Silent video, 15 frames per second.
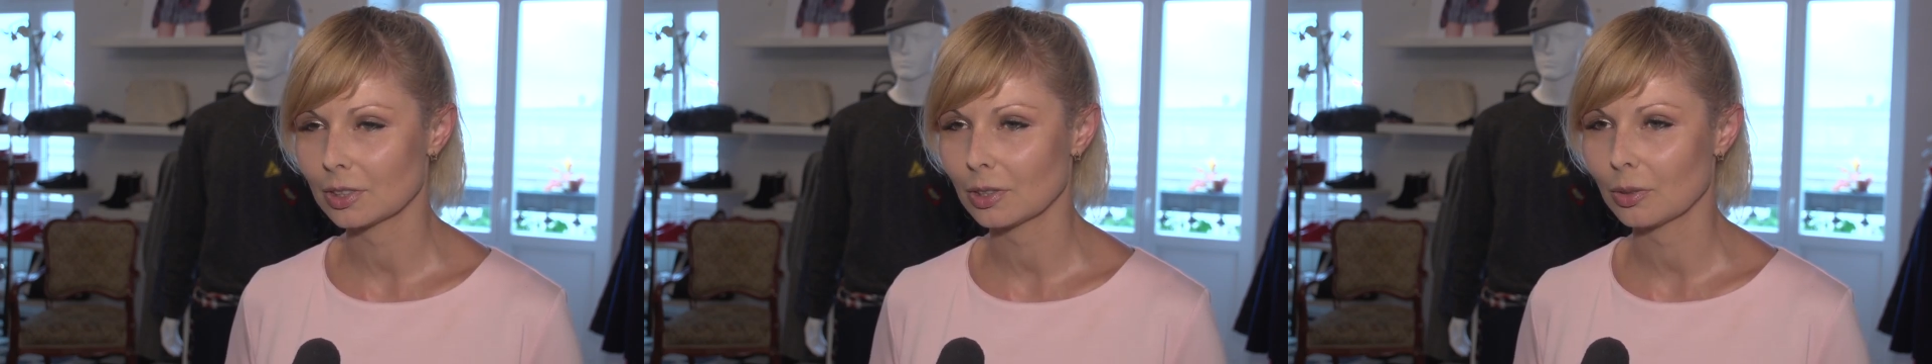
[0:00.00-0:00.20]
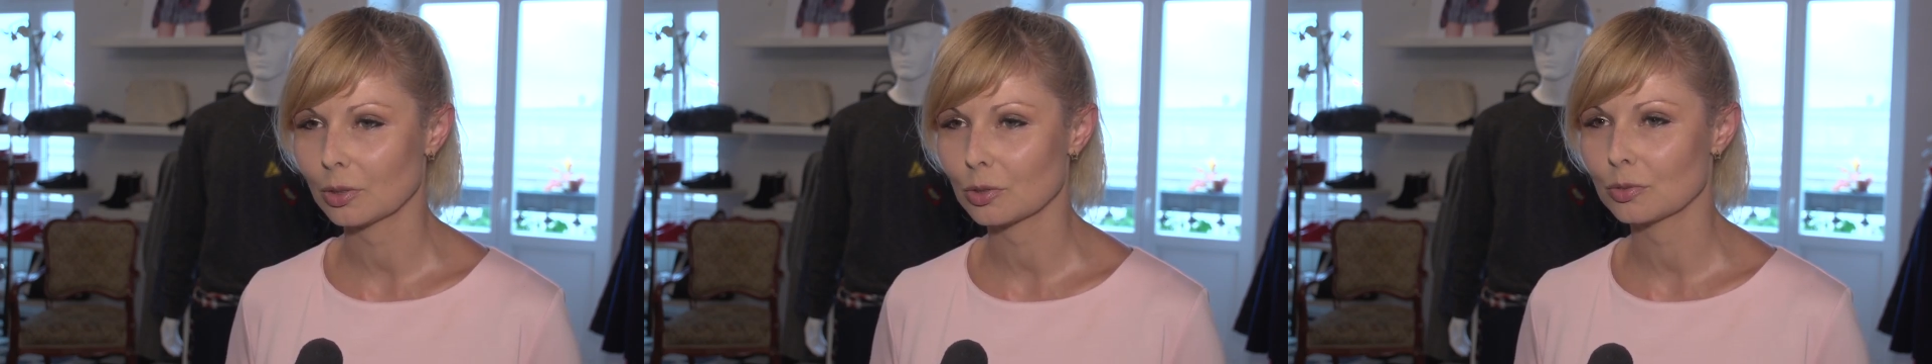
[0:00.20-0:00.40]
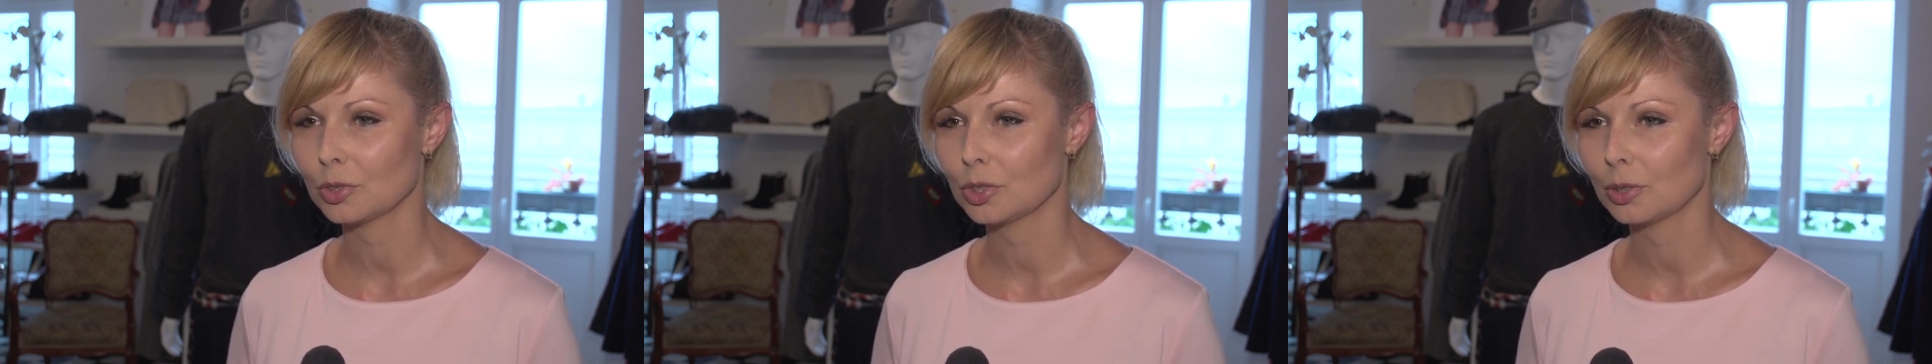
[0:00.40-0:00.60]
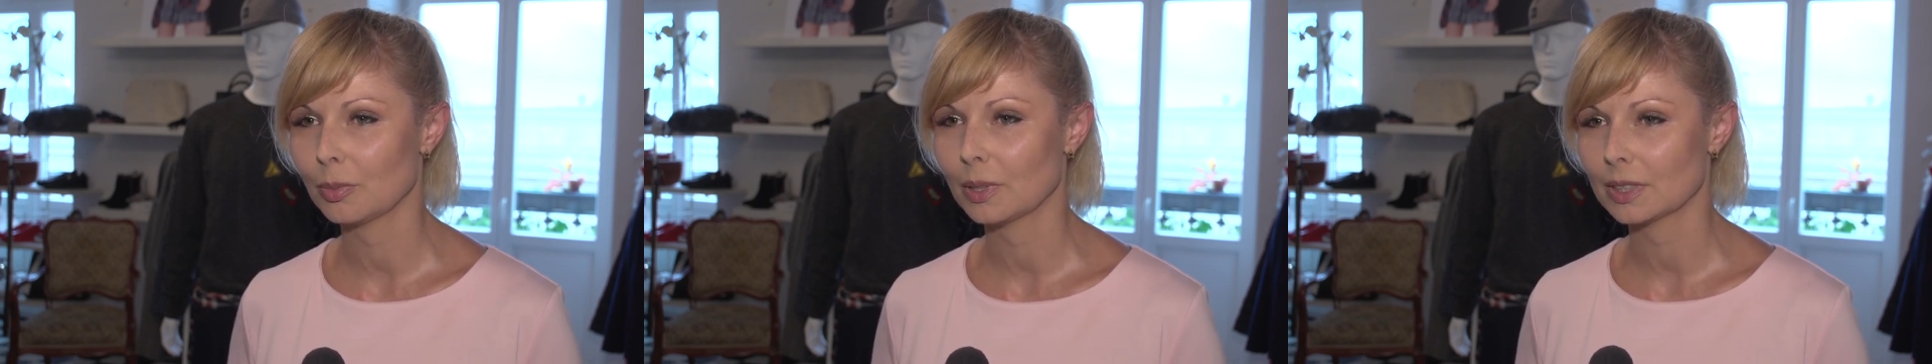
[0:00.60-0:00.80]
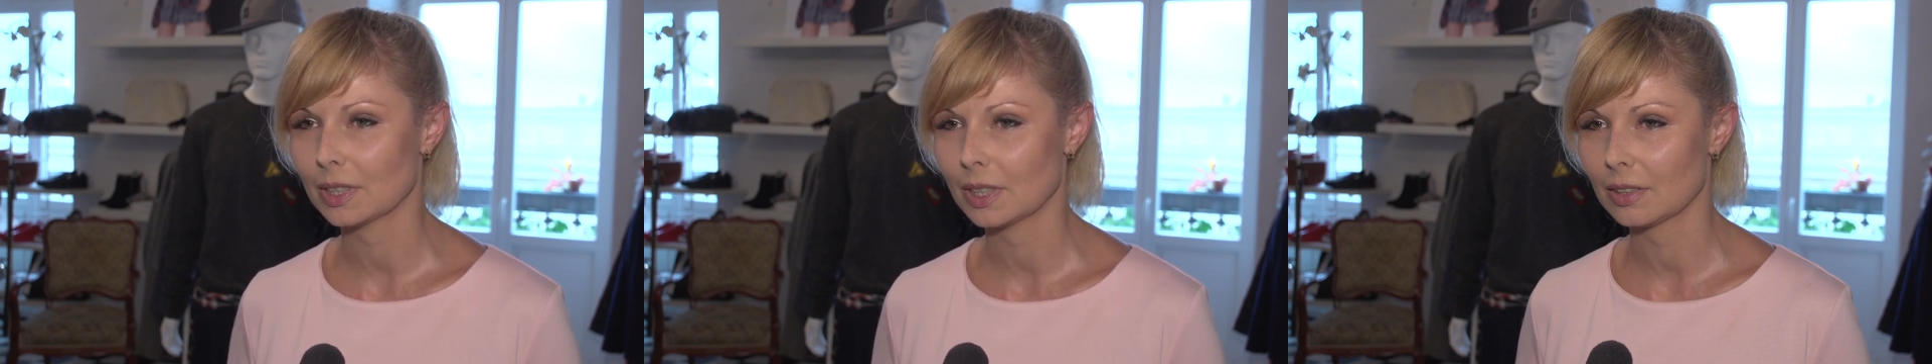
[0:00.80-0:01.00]
Są oczywiście
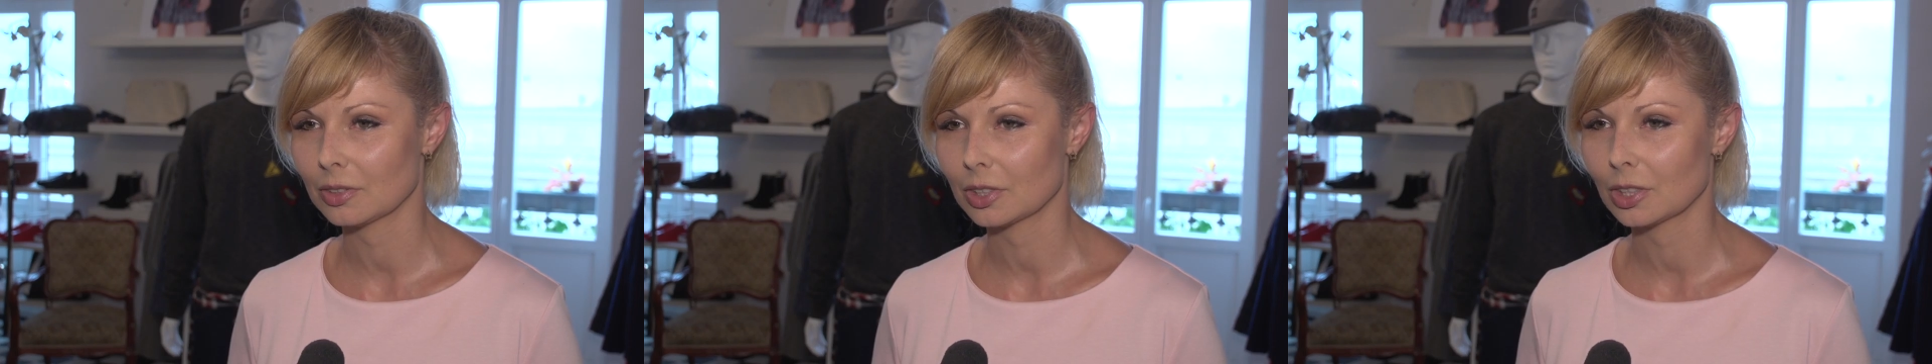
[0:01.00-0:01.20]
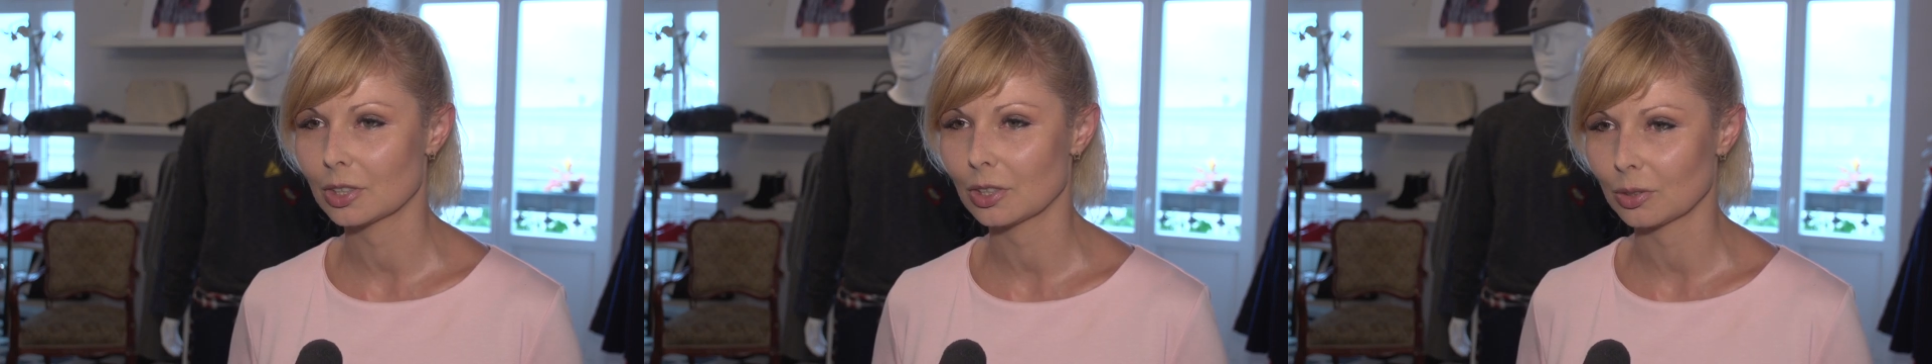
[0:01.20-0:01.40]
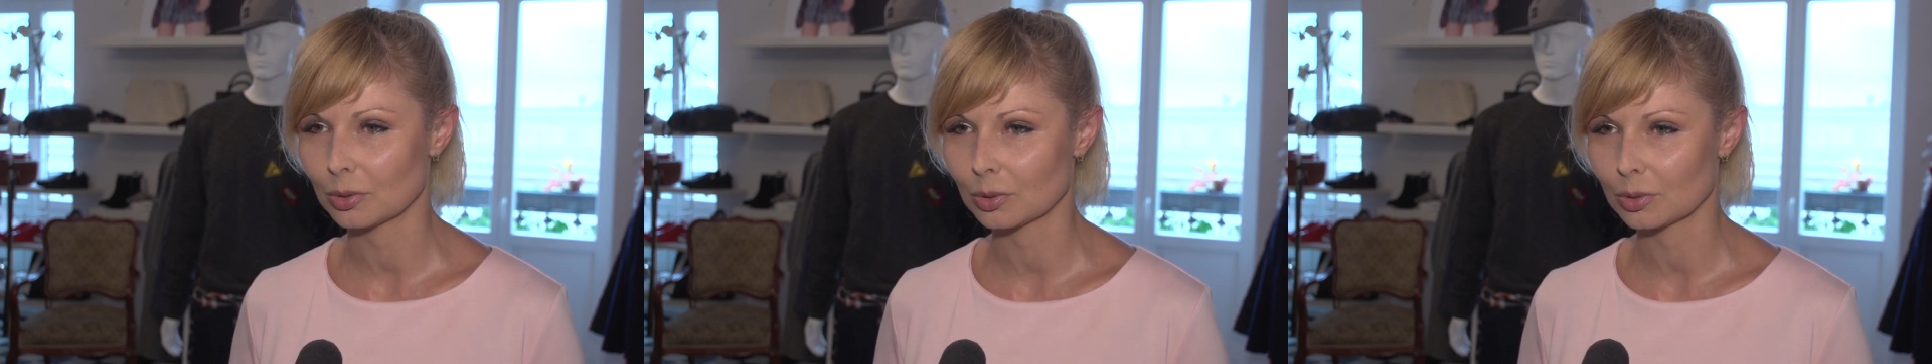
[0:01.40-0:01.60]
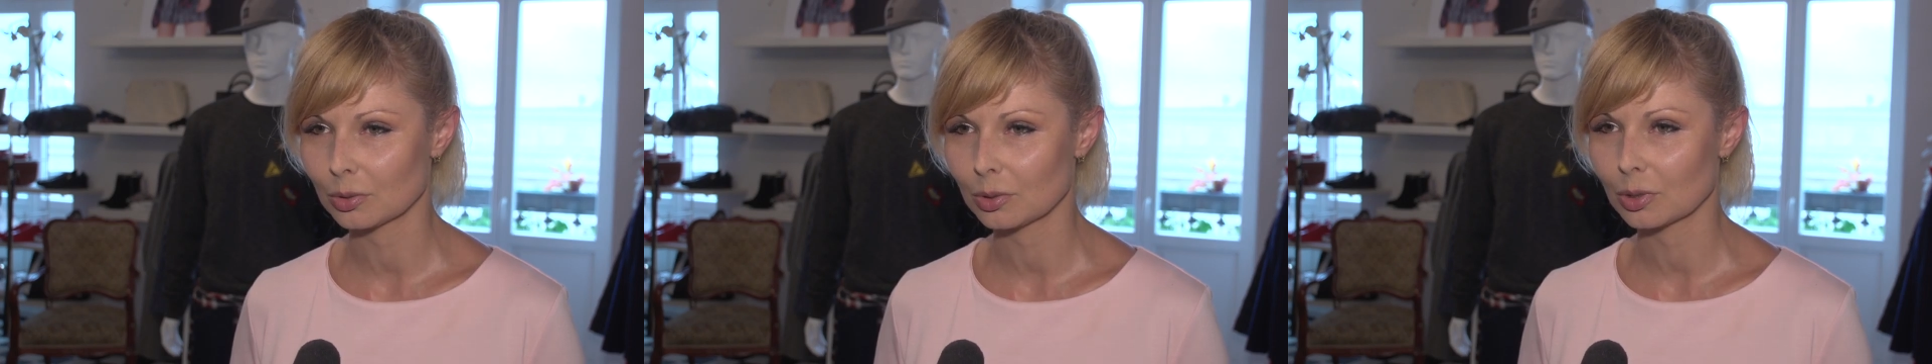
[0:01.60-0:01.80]
must have sezonu,